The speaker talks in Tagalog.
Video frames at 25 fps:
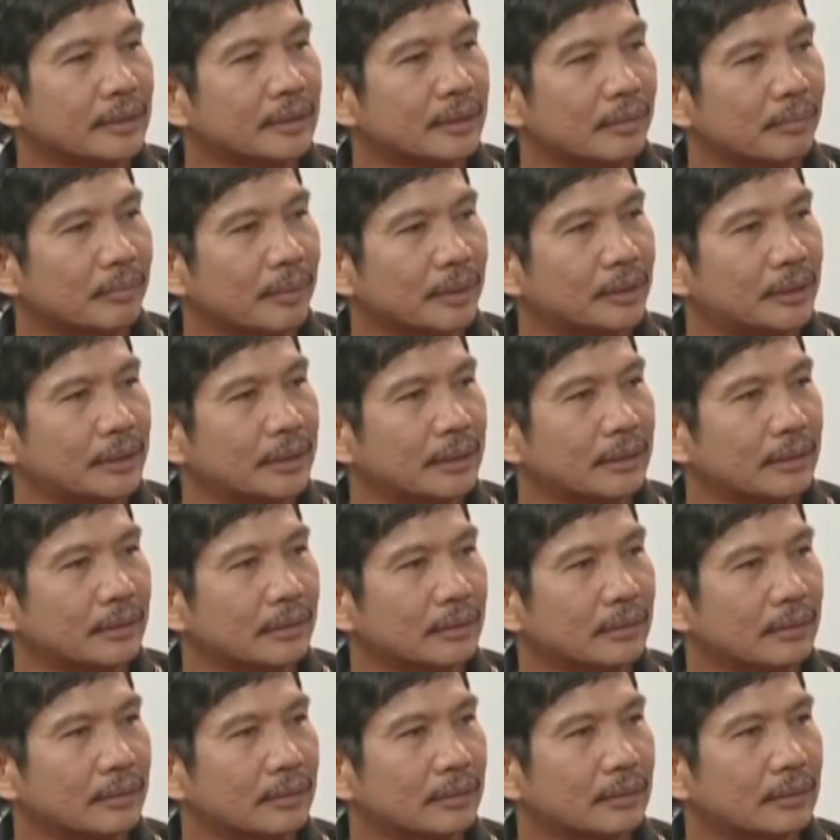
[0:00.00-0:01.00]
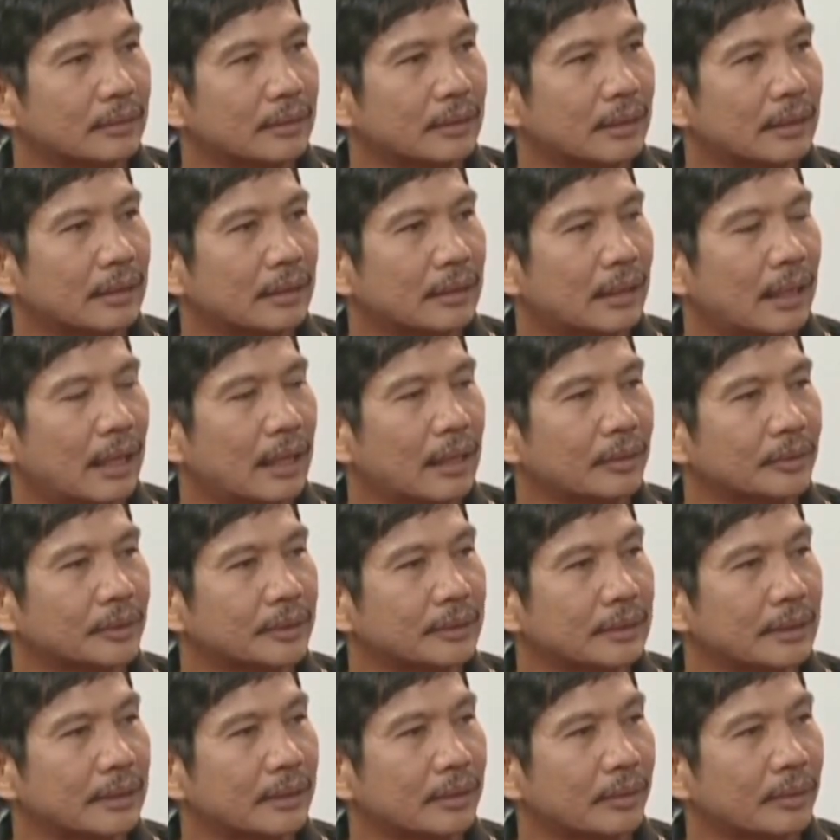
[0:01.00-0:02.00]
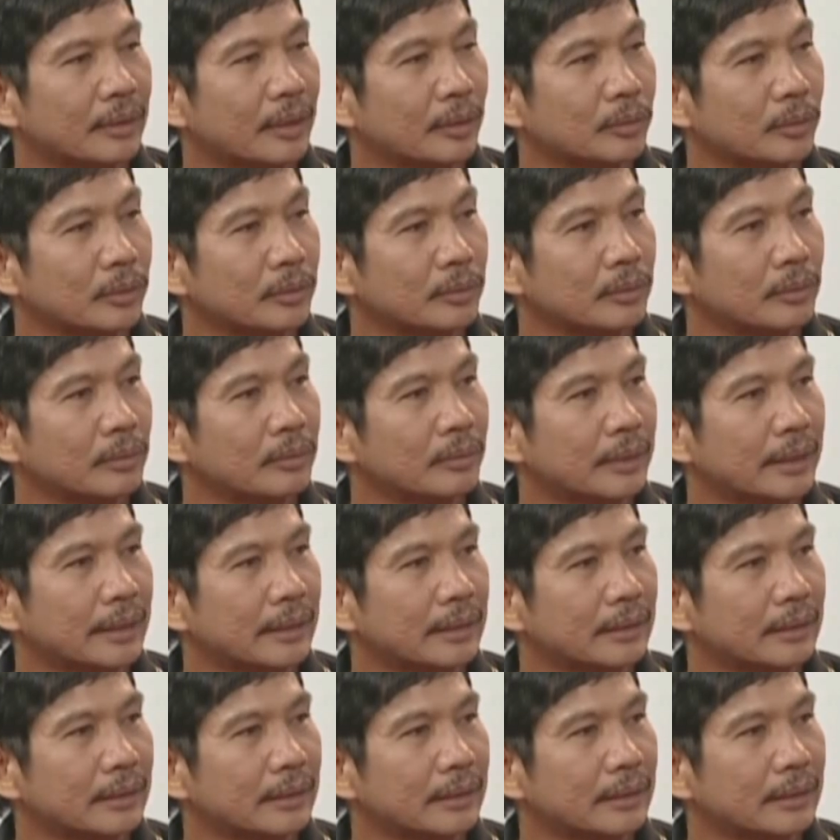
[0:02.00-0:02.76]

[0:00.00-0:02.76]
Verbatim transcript: ko isang machine mm. na halos hindi na ako natutulog